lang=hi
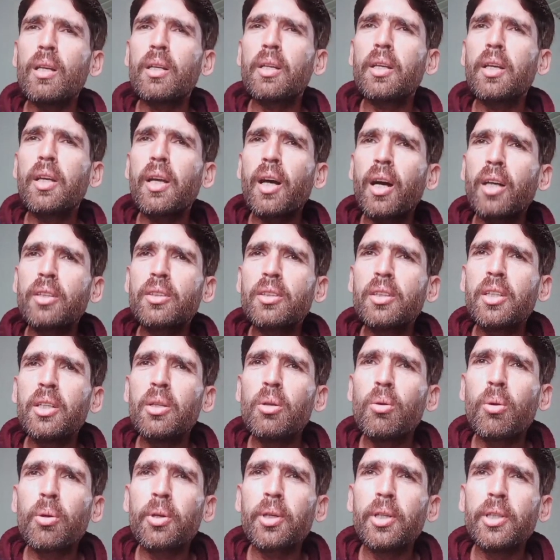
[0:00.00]
कि आज़री
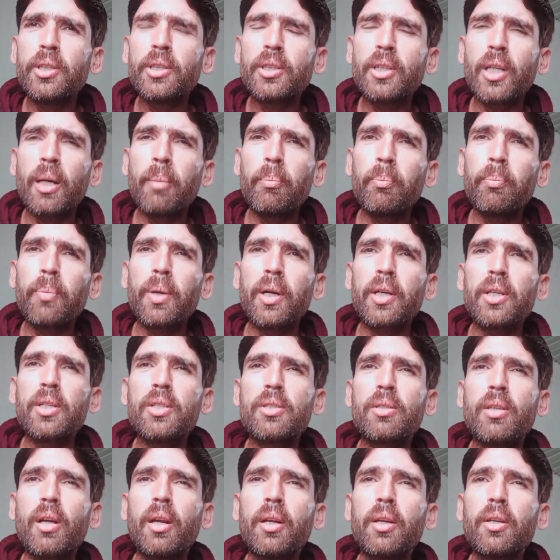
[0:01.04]
लोग इस टाइम
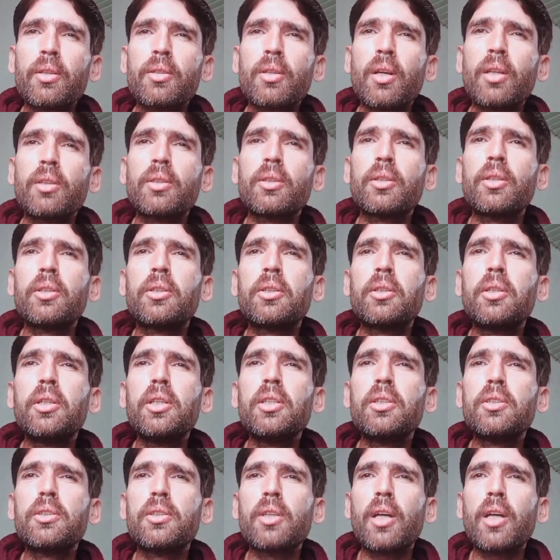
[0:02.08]
पाकिस्तान के साथ कितनी